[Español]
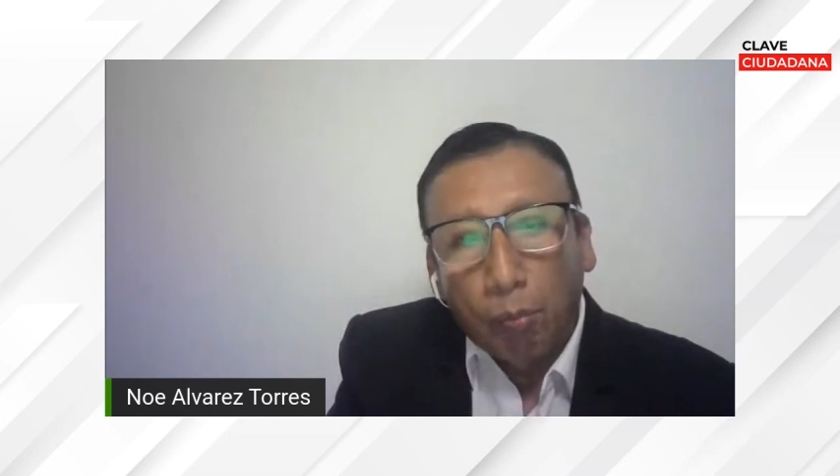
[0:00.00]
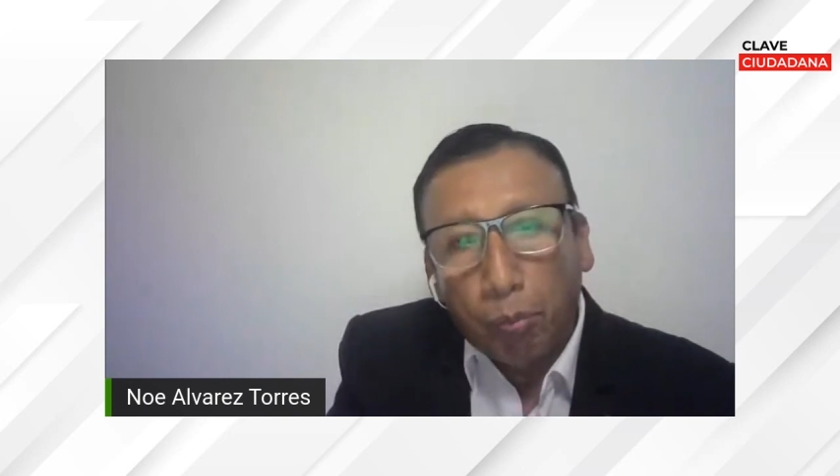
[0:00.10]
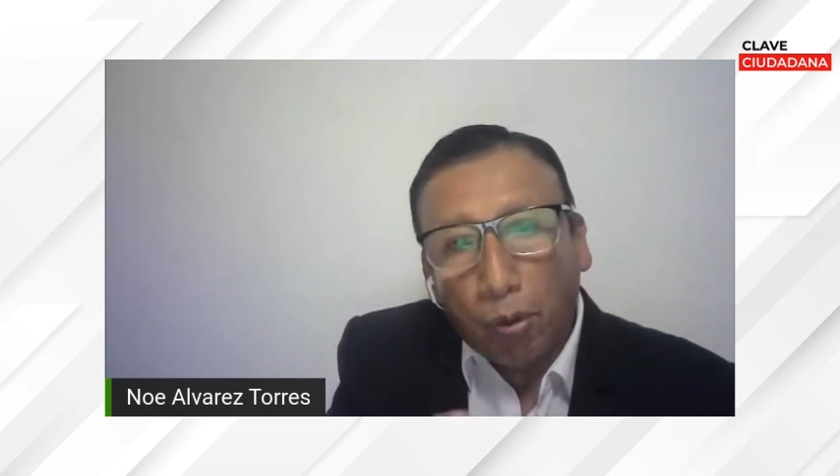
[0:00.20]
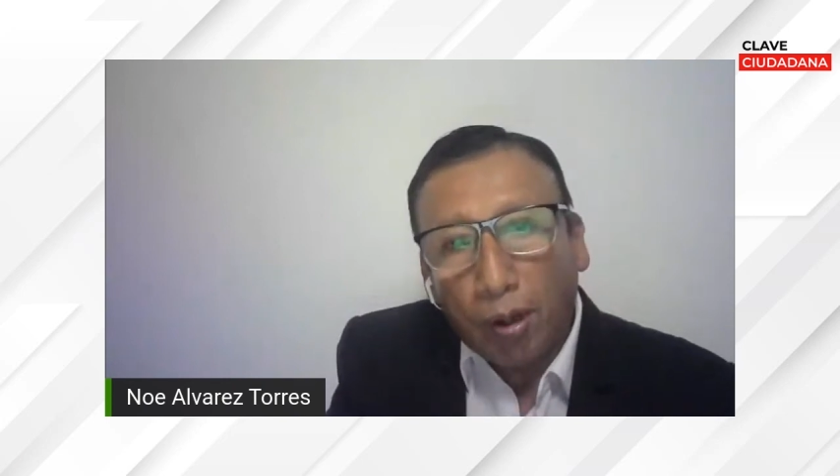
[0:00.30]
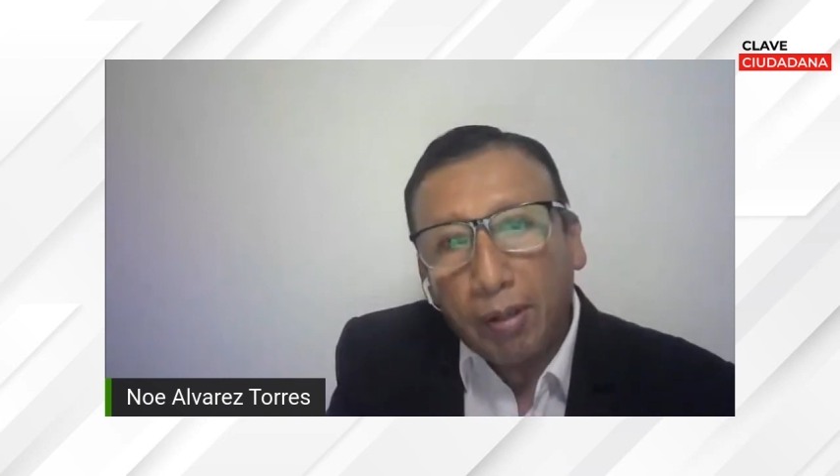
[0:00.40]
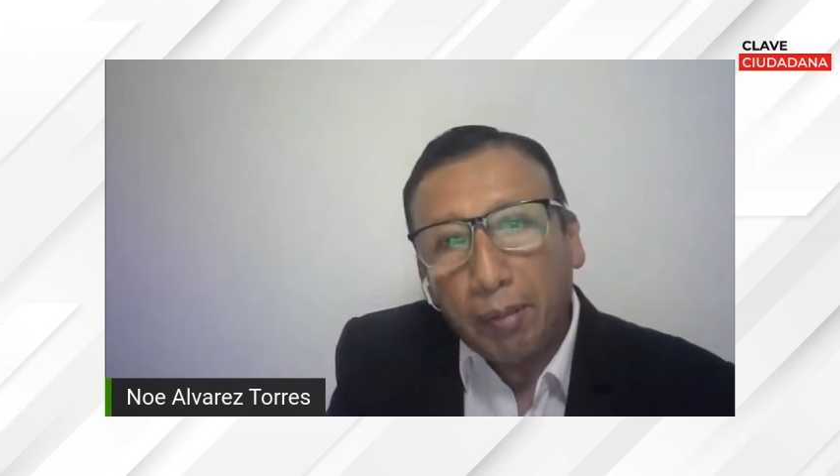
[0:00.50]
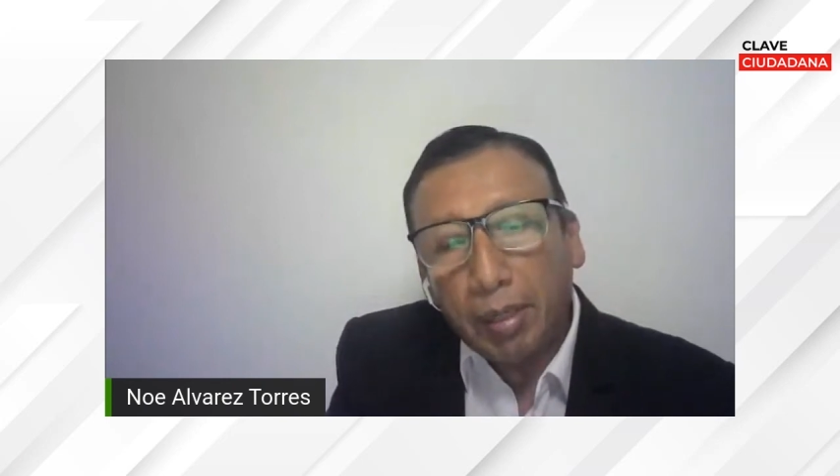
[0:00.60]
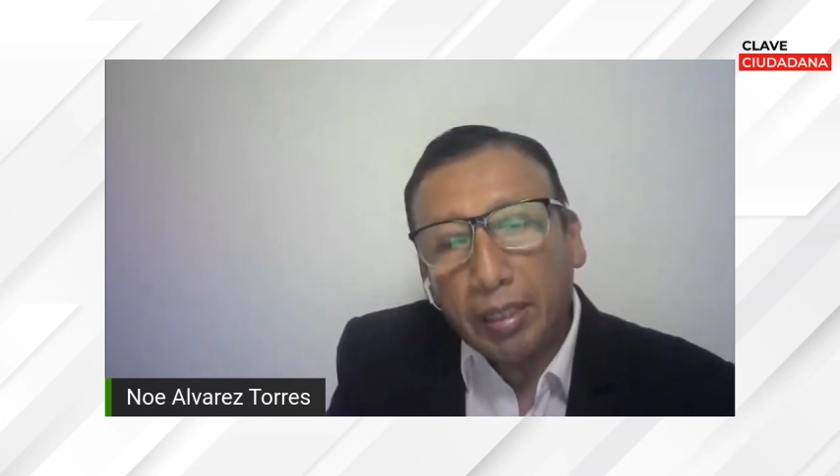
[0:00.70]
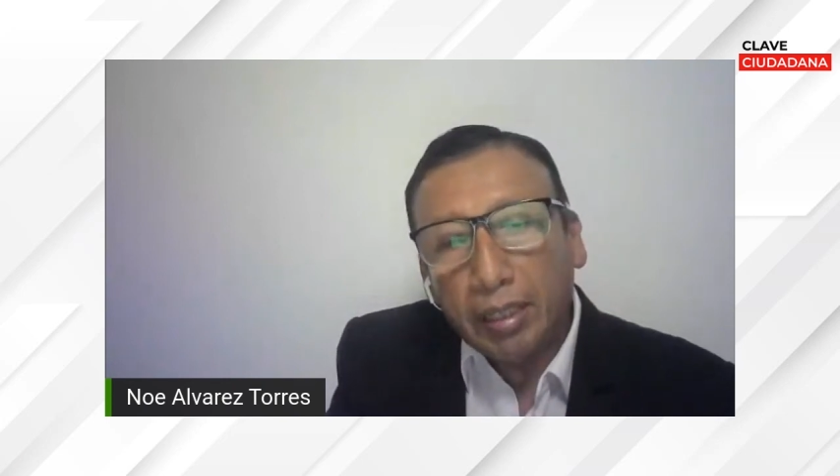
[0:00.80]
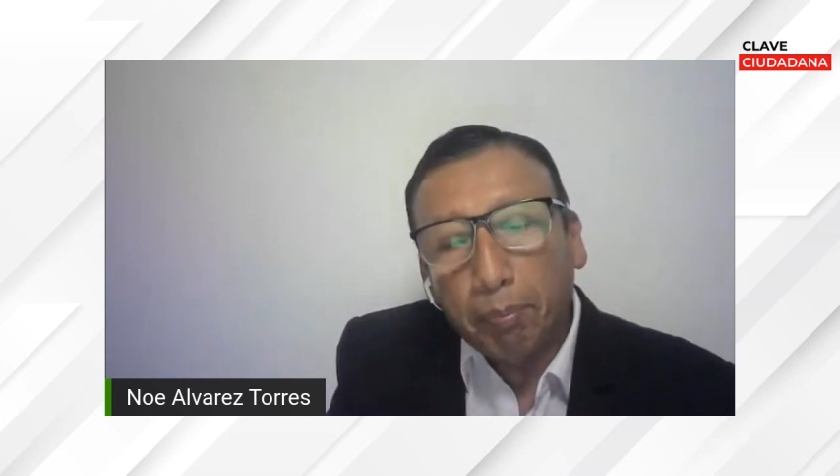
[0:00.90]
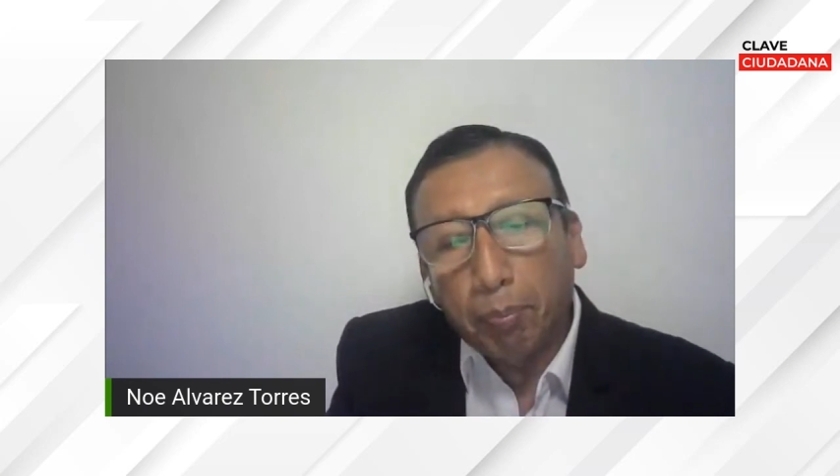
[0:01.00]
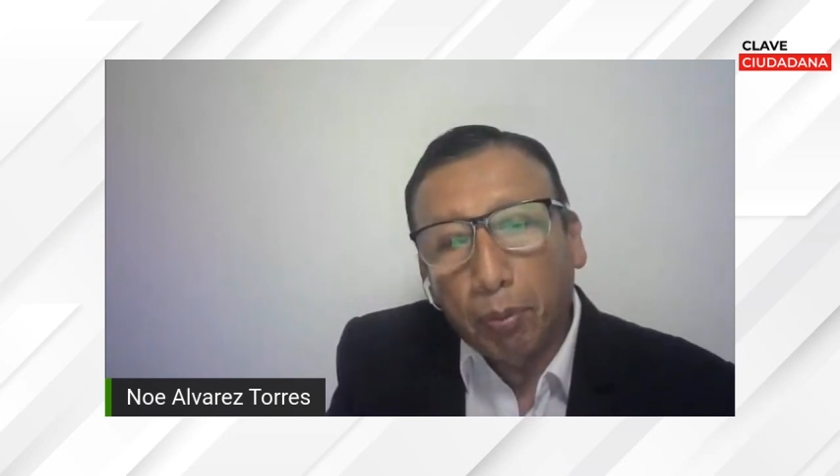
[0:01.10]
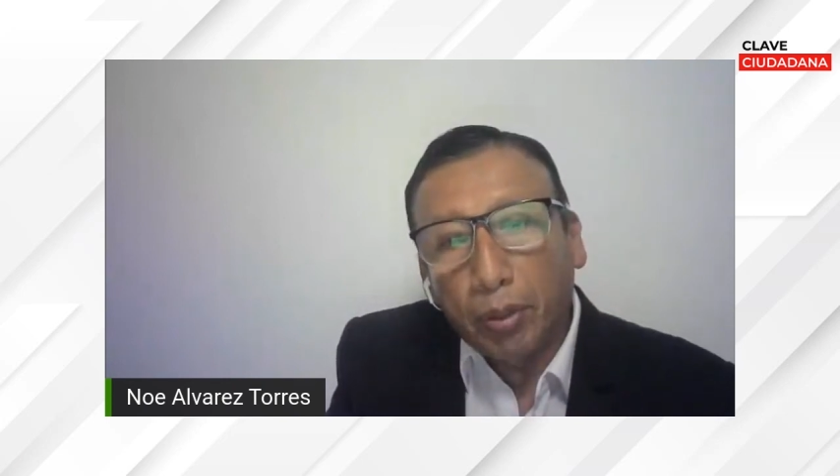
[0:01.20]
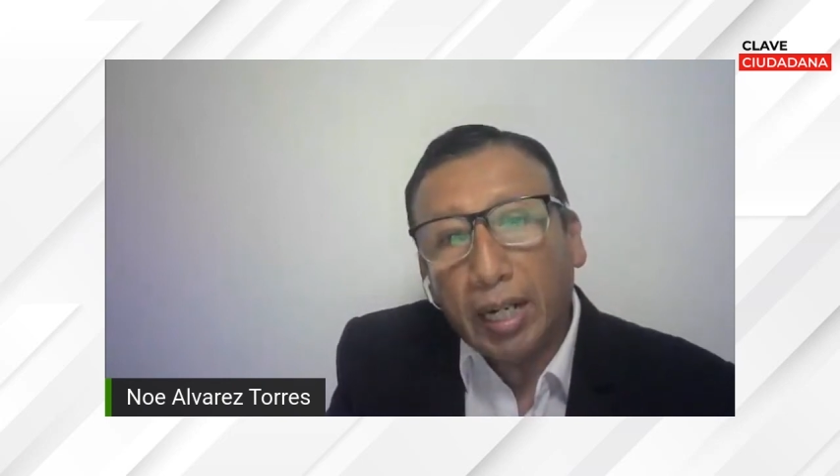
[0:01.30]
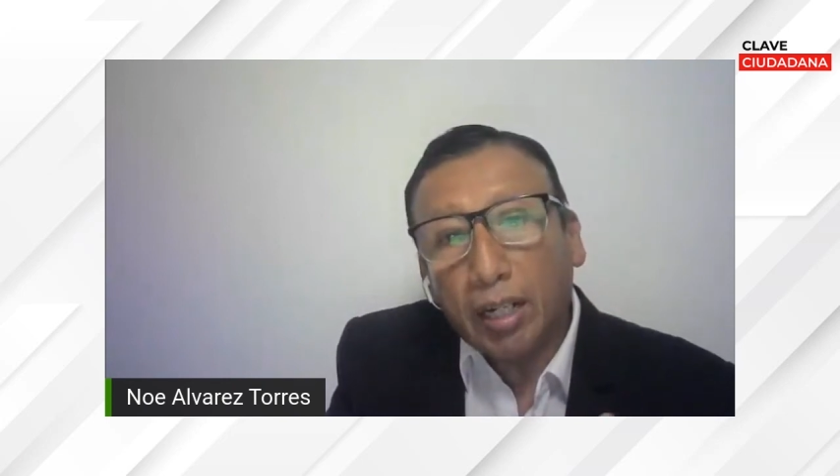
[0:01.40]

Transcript: probablemente podrá